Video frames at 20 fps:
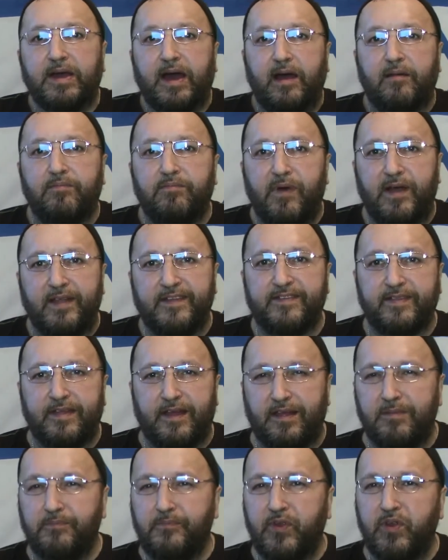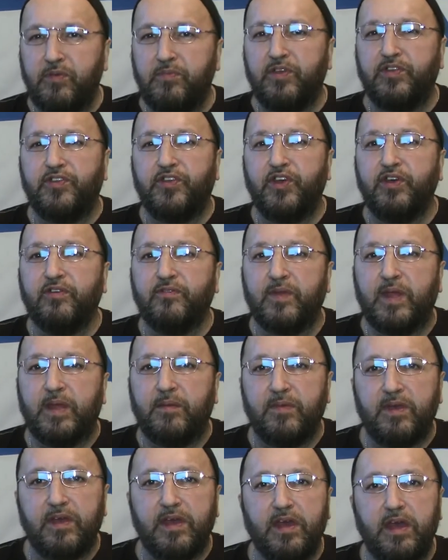Обман стал
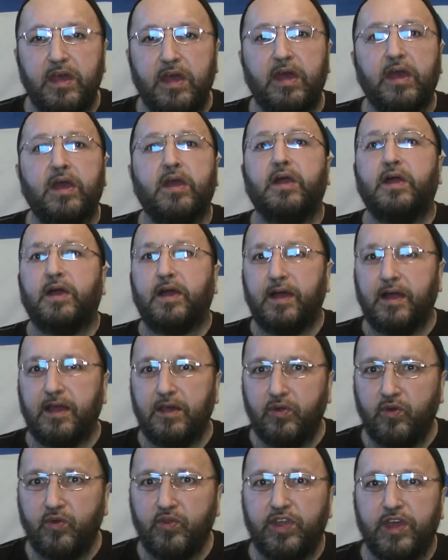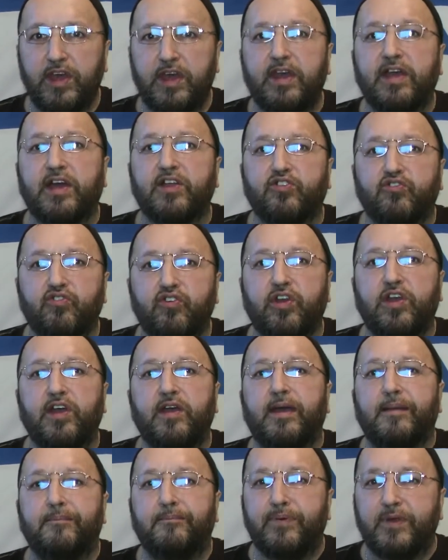примитивным и люди,
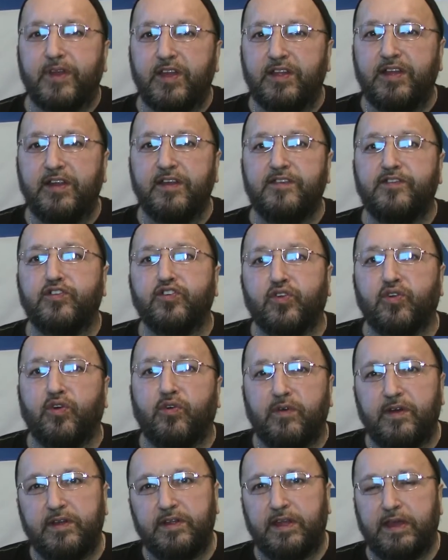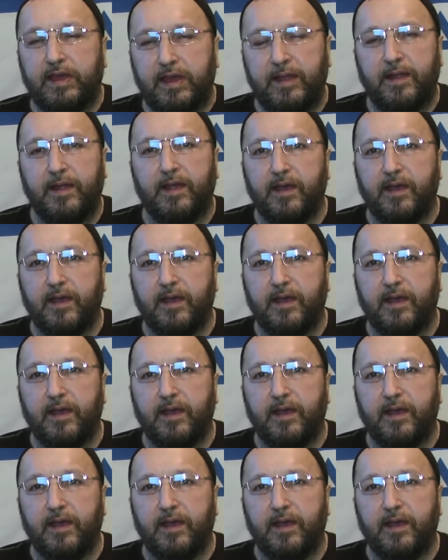которые придрессированы,